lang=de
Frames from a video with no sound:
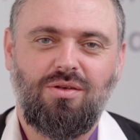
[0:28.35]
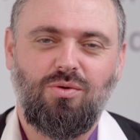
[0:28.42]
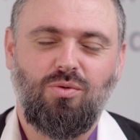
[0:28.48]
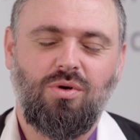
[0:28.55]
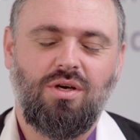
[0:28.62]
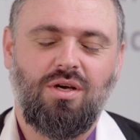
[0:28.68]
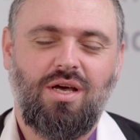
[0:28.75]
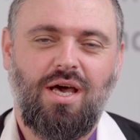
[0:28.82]

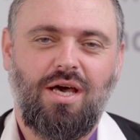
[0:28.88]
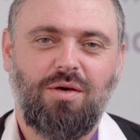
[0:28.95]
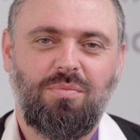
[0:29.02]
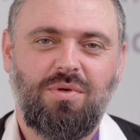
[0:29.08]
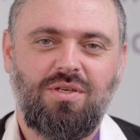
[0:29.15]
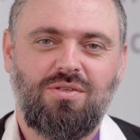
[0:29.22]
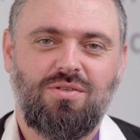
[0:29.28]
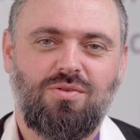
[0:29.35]
junger Herr
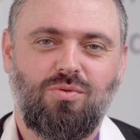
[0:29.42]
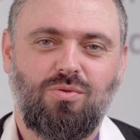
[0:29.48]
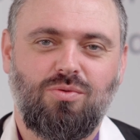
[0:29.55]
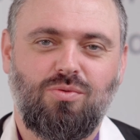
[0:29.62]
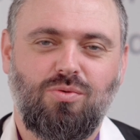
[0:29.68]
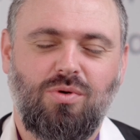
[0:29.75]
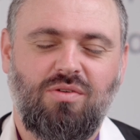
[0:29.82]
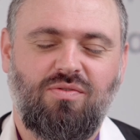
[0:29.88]
bist
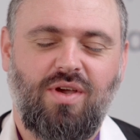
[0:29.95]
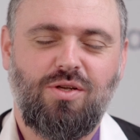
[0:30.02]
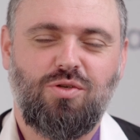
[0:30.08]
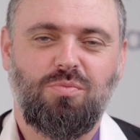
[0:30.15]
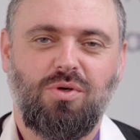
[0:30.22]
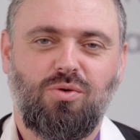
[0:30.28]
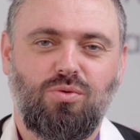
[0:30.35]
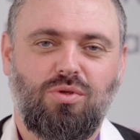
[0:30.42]
und du
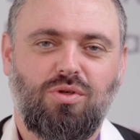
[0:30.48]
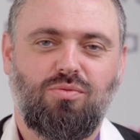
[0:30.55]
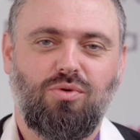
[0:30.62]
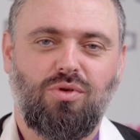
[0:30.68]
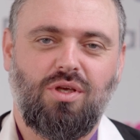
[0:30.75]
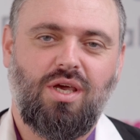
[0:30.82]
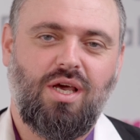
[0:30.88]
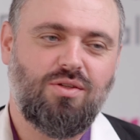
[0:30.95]
gefällst mir gut, ich
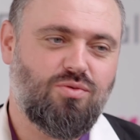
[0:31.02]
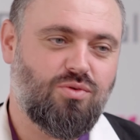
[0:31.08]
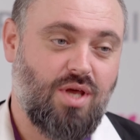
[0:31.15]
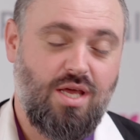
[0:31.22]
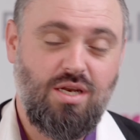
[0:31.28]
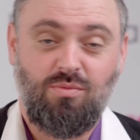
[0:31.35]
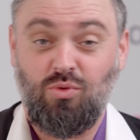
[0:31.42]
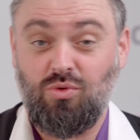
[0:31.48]
würde gern zu
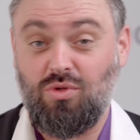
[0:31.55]
deinem